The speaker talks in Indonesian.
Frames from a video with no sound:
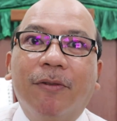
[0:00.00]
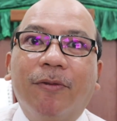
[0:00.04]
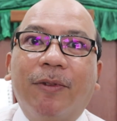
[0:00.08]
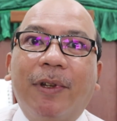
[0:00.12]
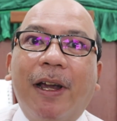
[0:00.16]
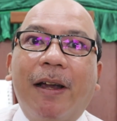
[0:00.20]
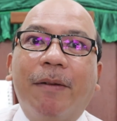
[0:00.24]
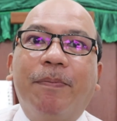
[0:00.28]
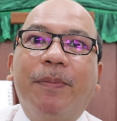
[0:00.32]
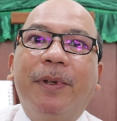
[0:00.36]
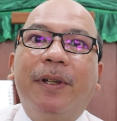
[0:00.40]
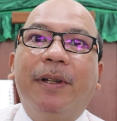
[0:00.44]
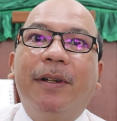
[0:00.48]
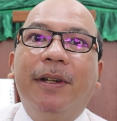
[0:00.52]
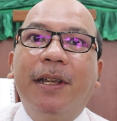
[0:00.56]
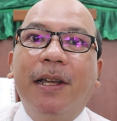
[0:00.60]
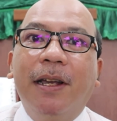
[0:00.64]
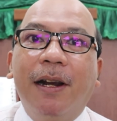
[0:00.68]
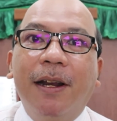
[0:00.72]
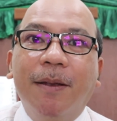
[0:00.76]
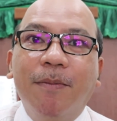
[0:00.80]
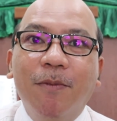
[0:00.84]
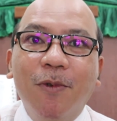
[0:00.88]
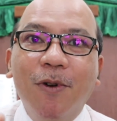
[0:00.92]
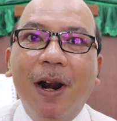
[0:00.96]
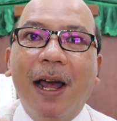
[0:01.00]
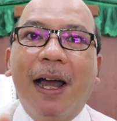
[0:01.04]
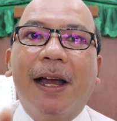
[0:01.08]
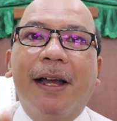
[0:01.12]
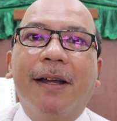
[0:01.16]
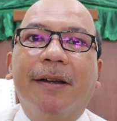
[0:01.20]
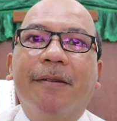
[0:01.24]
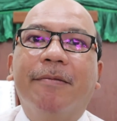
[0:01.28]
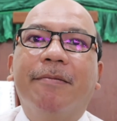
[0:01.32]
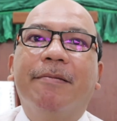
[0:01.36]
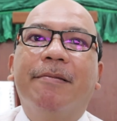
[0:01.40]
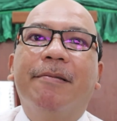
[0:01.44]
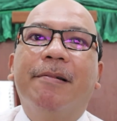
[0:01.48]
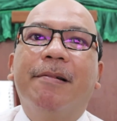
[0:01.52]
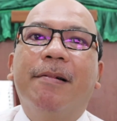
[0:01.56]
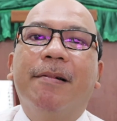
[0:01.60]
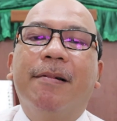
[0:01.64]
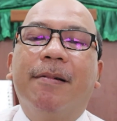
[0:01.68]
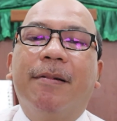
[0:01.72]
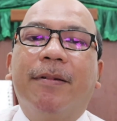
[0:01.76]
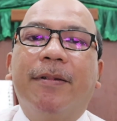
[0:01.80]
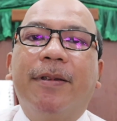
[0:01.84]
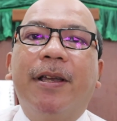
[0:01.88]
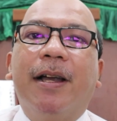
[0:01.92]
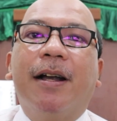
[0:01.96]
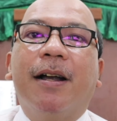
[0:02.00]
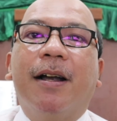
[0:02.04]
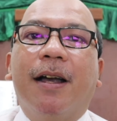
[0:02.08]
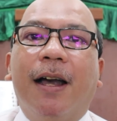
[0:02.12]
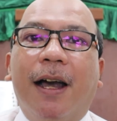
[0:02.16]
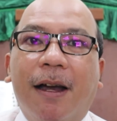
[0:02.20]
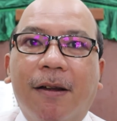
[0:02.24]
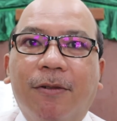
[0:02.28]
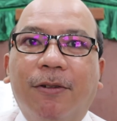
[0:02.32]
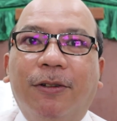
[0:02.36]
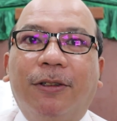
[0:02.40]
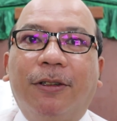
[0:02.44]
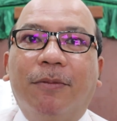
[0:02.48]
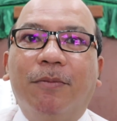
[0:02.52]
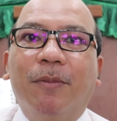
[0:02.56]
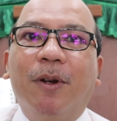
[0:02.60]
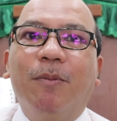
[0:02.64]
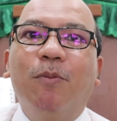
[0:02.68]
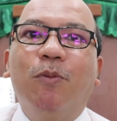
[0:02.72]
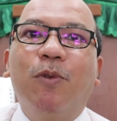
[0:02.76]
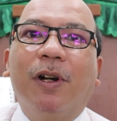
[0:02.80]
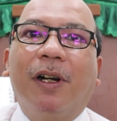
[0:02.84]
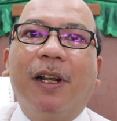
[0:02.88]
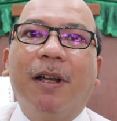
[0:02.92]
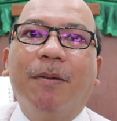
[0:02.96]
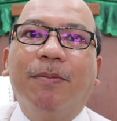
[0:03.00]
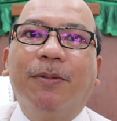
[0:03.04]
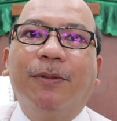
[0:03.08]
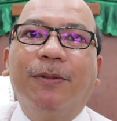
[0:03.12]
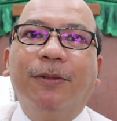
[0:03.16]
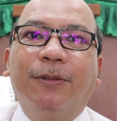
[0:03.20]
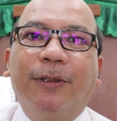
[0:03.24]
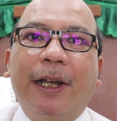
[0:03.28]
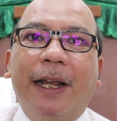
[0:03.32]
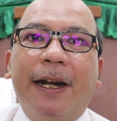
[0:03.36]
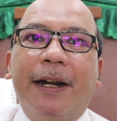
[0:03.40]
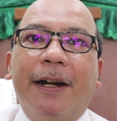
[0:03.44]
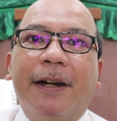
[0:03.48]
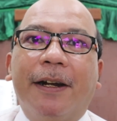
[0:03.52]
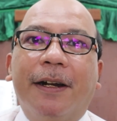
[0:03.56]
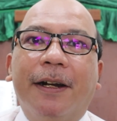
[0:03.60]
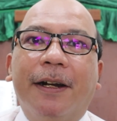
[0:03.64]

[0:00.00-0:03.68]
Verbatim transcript: Tapi dirimulah yang harus membuat keputusan